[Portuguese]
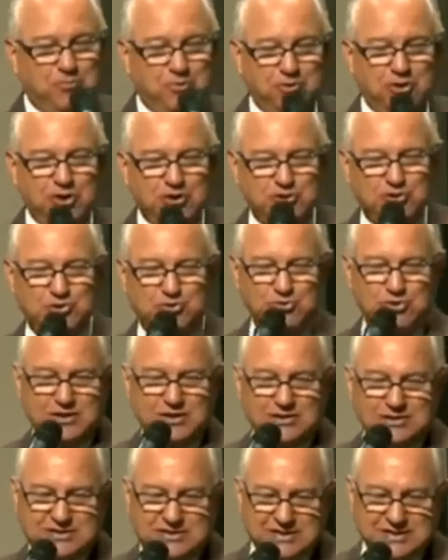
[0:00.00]
Por isso
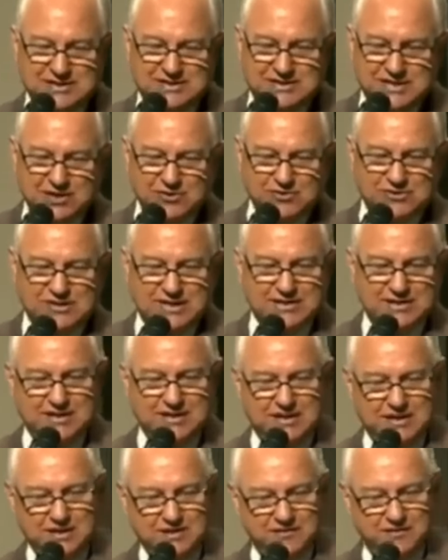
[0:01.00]
diz Deus
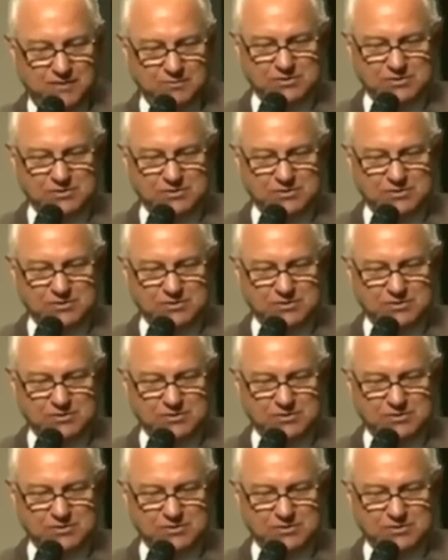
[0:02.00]
aqui,